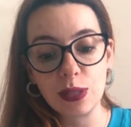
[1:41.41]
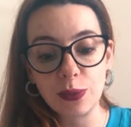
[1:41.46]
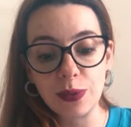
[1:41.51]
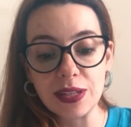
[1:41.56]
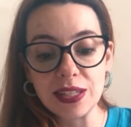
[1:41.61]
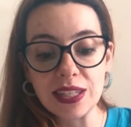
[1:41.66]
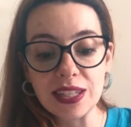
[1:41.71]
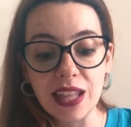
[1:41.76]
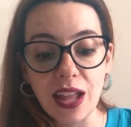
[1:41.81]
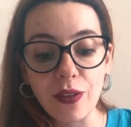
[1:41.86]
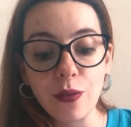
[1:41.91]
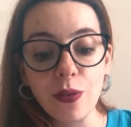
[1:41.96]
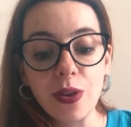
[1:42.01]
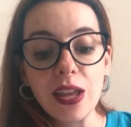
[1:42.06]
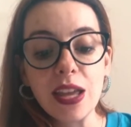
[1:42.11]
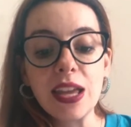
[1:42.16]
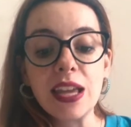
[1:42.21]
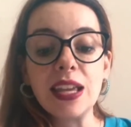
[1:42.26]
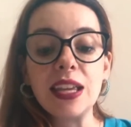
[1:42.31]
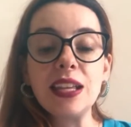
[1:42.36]
Então eles estavam
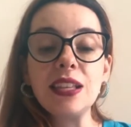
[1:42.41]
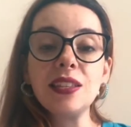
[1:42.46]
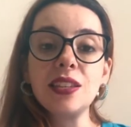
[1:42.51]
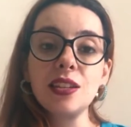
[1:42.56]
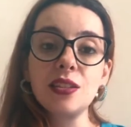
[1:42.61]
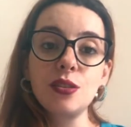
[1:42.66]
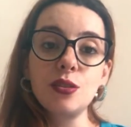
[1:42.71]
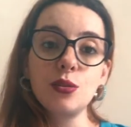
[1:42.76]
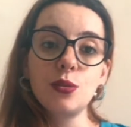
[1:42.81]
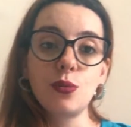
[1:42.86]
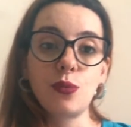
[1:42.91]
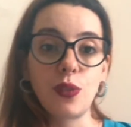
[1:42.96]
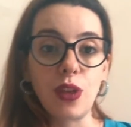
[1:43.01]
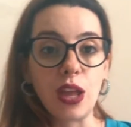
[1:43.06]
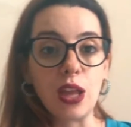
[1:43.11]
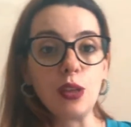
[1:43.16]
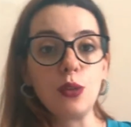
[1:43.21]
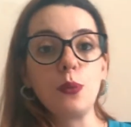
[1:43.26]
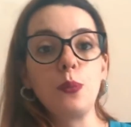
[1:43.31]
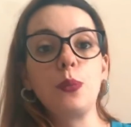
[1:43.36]

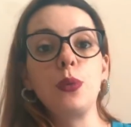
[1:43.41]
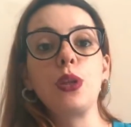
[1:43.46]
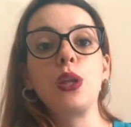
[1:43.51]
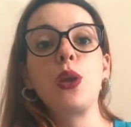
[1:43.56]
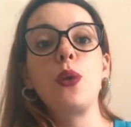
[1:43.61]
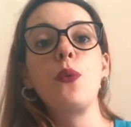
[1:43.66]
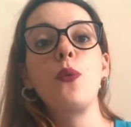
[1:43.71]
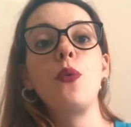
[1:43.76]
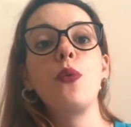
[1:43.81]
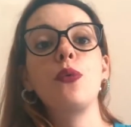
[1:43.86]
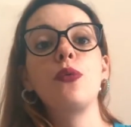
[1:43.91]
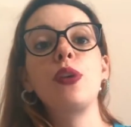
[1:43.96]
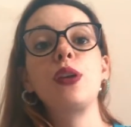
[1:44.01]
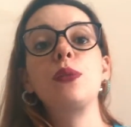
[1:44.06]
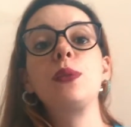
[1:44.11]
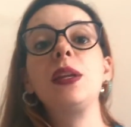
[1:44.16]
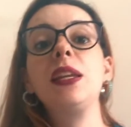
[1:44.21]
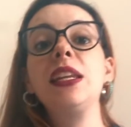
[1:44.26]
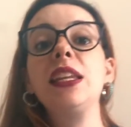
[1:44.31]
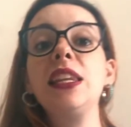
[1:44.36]
insatisfeitos porque o
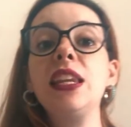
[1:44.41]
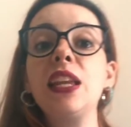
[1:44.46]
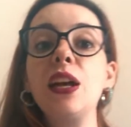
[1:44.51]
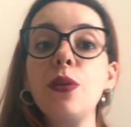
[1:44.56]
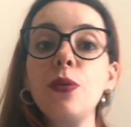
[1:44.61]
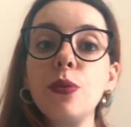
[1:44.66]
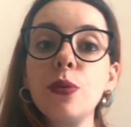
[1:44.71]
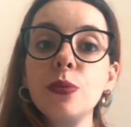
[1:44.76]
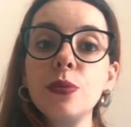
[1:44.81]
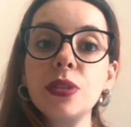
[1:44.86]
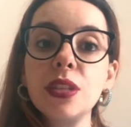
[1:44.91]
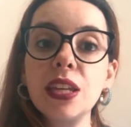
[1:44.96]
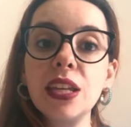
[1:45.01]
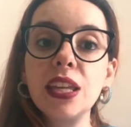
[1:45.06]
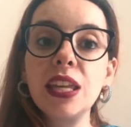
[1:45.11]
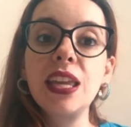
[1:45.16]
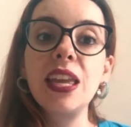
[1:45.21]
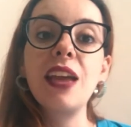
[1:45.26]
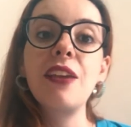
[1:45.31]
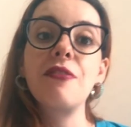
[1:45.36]
governo ele não
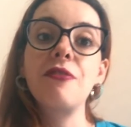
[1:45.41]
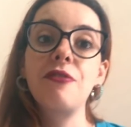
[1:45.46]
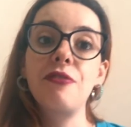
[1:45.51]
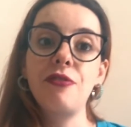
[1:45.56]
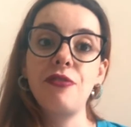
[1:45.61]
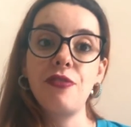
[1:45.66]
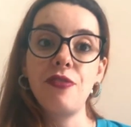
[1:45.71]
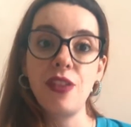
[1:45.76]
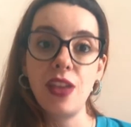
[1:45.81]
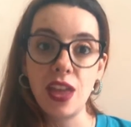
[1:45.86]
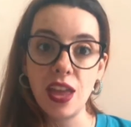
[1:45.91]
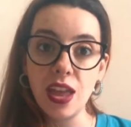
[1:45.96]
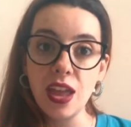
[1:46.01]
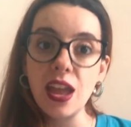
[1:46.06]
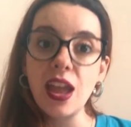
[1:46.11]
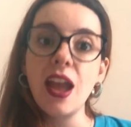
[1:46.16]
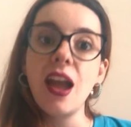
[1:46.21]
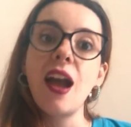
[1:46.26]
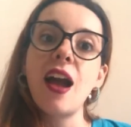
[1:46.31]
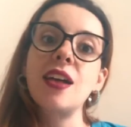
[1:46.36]
conseguia ver